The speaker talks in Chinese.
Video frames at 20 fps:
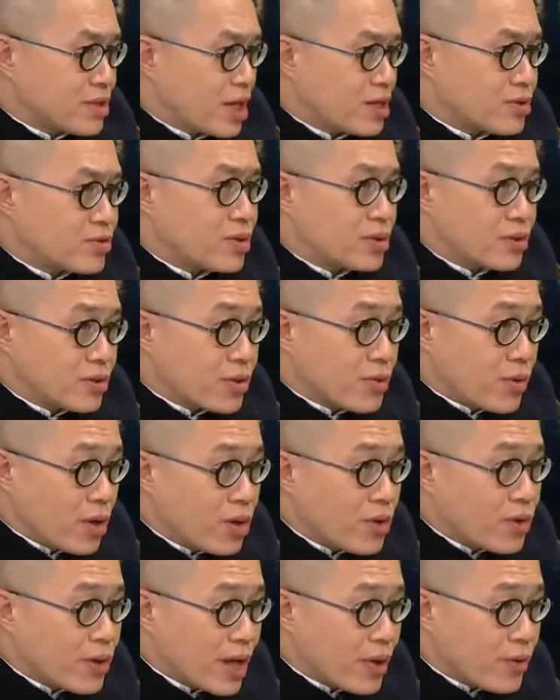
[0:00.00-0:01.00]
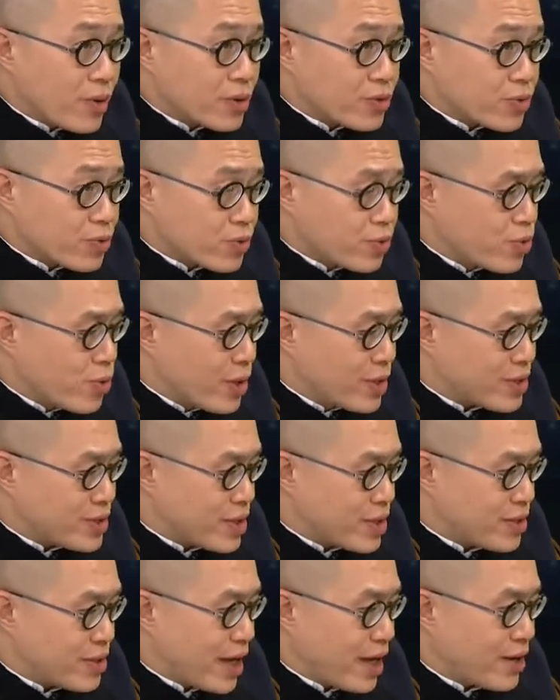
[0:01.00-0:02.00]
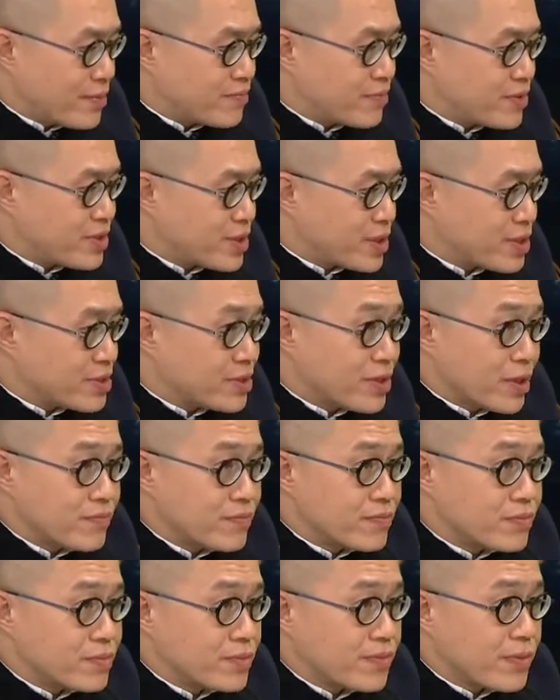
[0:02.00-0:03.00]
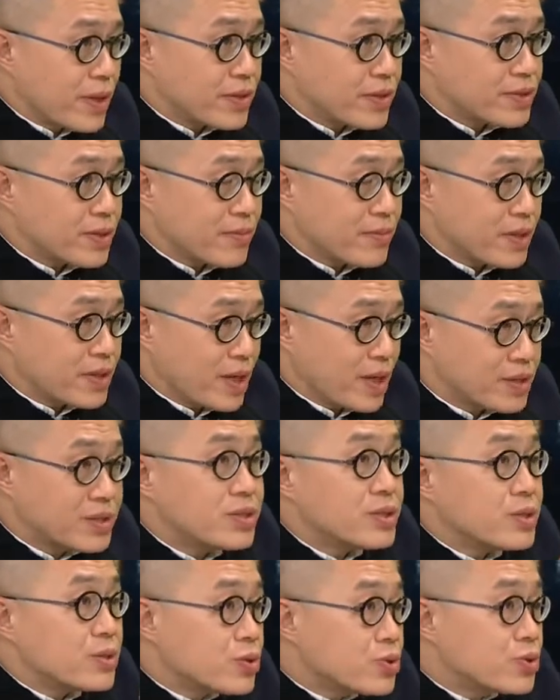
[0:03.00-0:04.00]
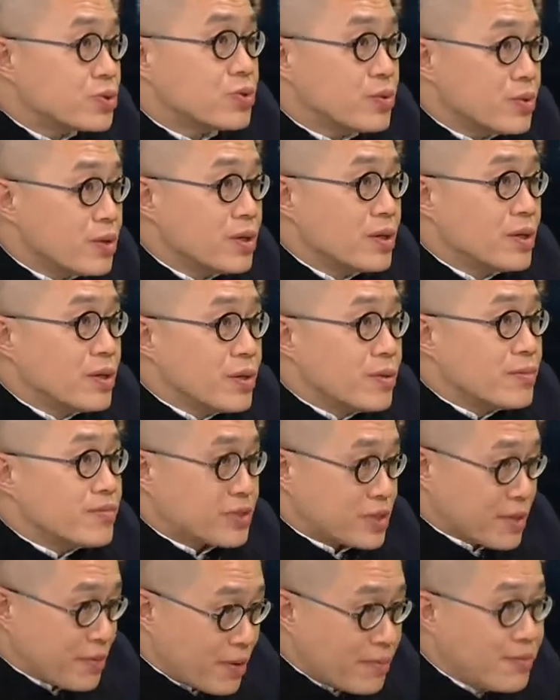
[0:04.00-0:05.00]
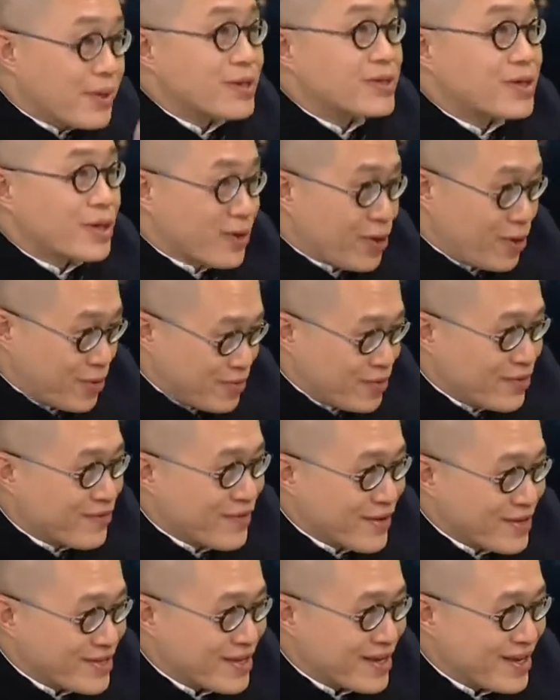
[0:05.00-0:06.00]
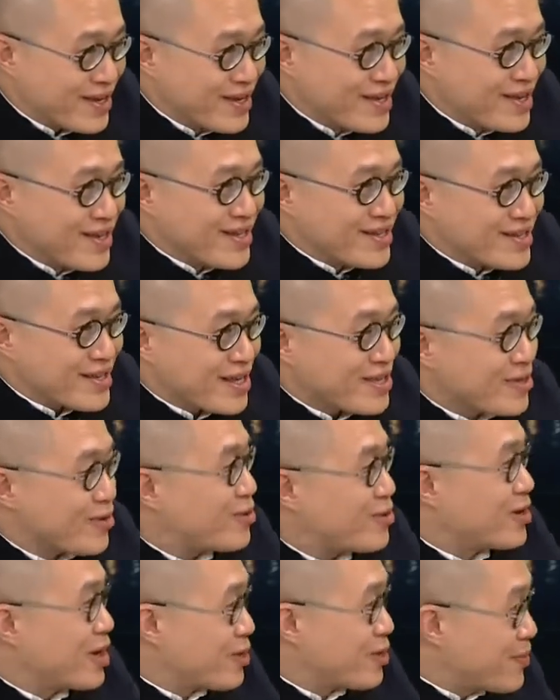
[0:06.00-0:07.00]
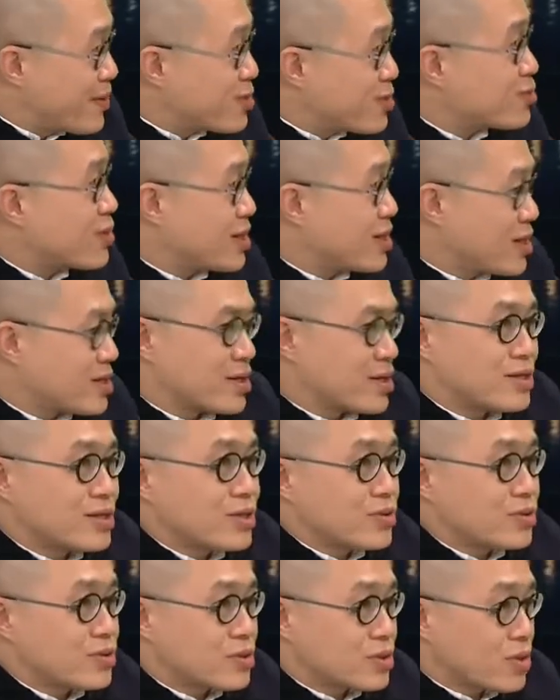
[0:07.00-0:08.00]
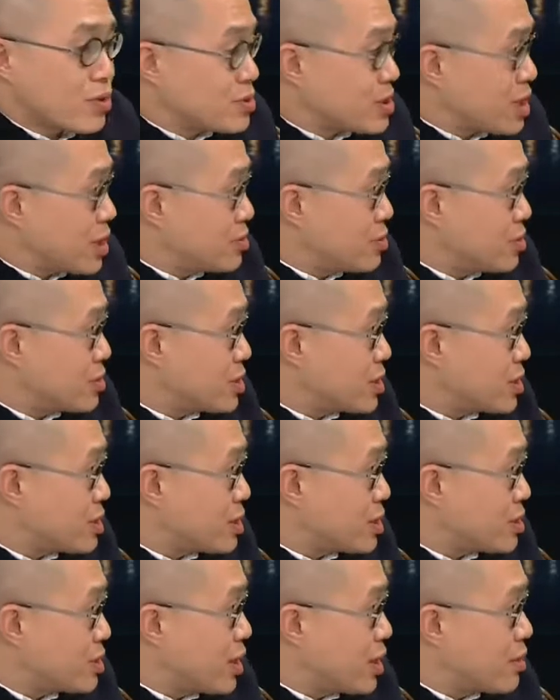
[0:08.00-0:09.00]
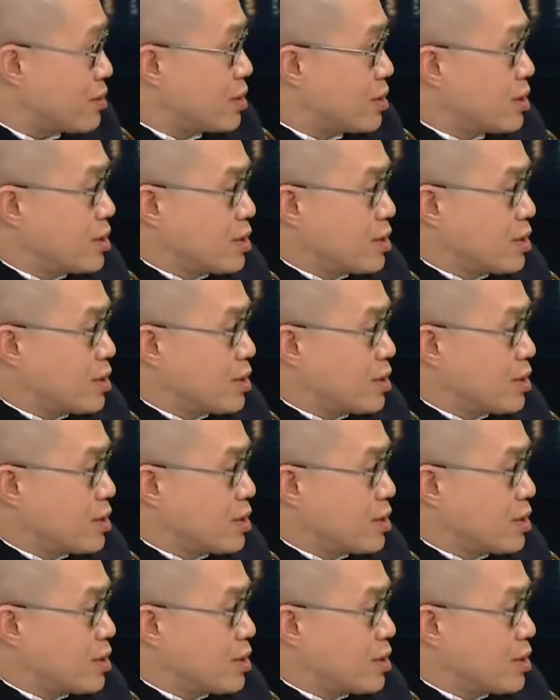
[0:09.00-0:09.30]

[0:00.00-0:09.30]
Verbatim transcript: 太对，因为我后来我读过一些他一些人，他怎么他自述，怎么变成恐怖分子，但是后来又被抓，他那个自述通常都有这个经验，